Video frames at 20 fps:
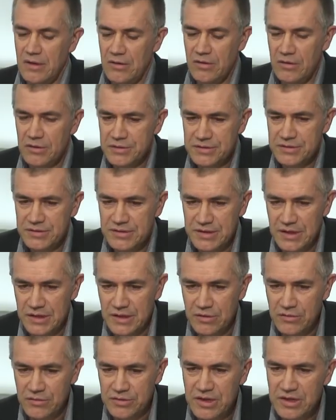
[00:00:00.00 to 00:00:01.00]
alors,
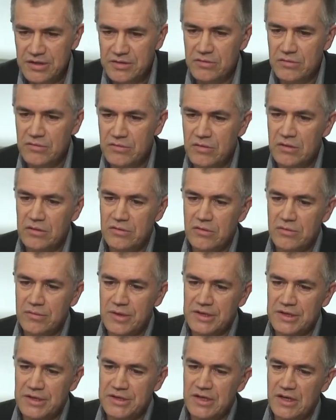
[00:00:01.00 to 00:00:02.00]
ces négociations
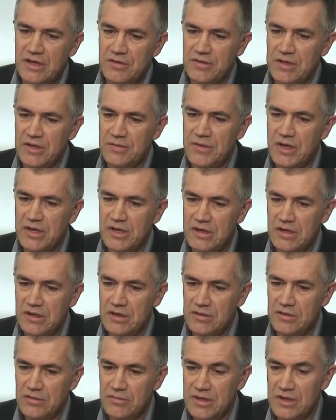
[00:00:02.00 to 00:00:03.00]
commerciales avaient
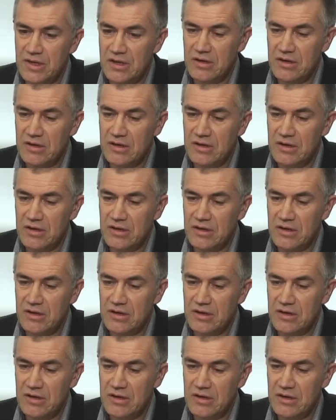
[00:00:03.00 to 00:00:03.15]
démarré de